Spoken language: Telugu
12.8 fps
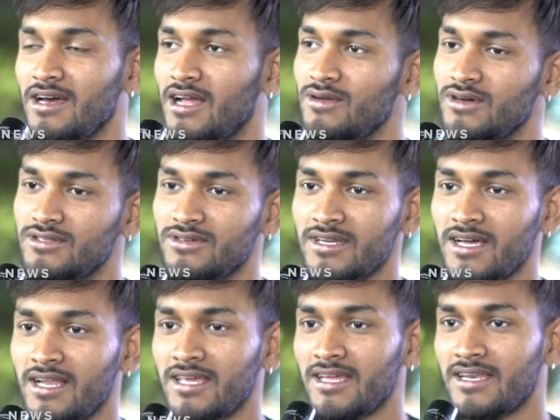అల్లు అర్జున్
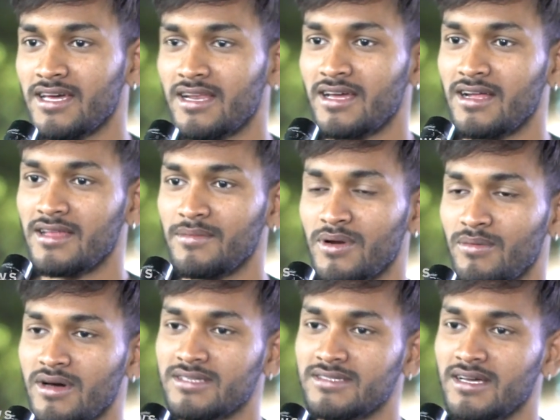కానీ ఎన్టీఆర్ కానీ
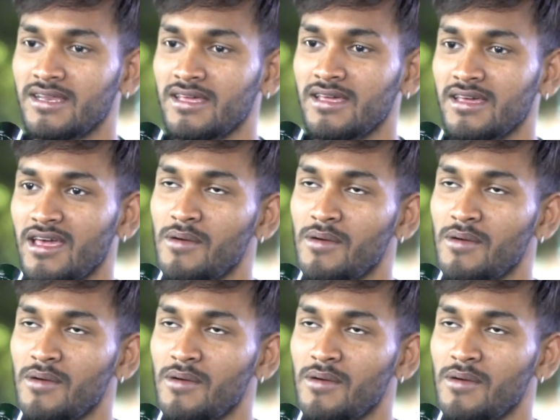ప్రభాస్ కానీ